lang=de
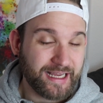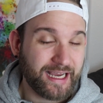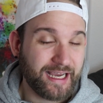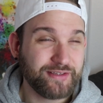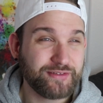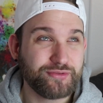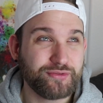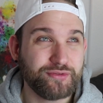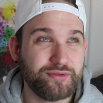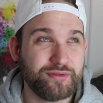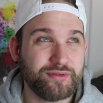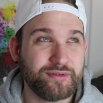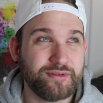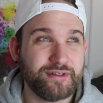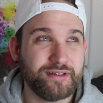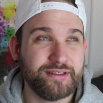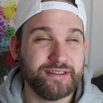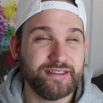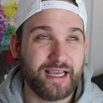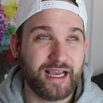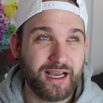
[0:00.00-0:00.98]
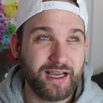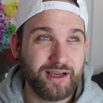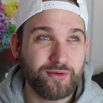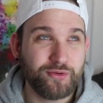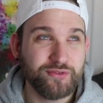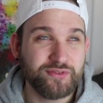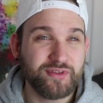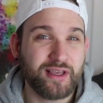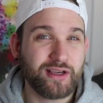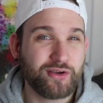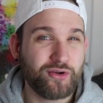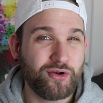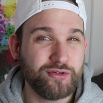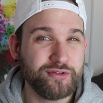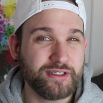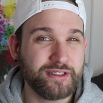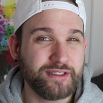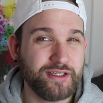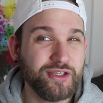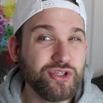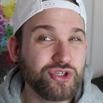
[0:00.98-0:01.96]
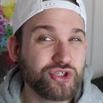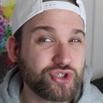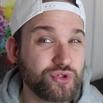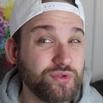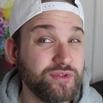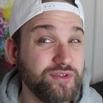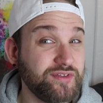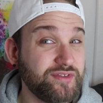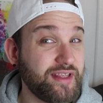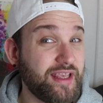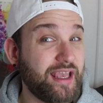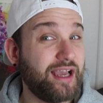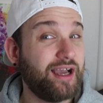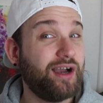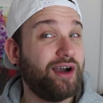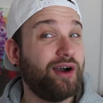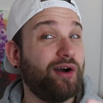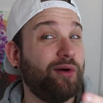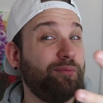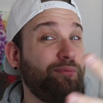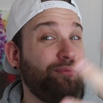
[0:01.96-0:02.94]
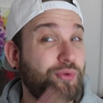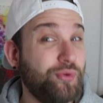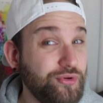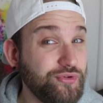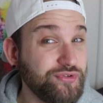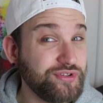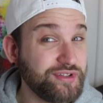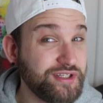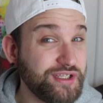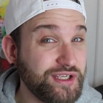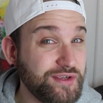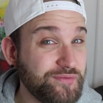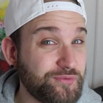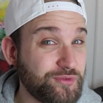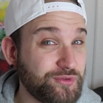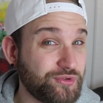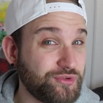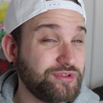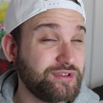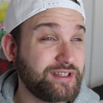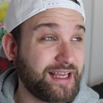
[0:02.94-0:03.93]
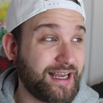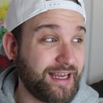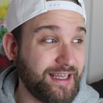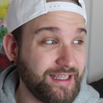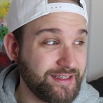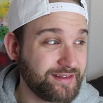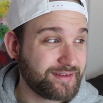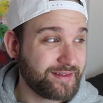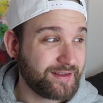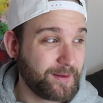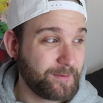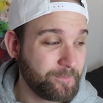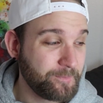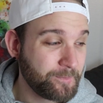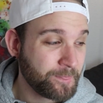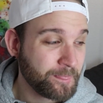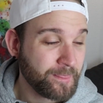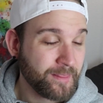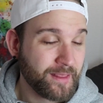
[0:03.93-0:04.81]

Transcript: Also ja, unser Content ist schon sehr positiv und unterhaltsam,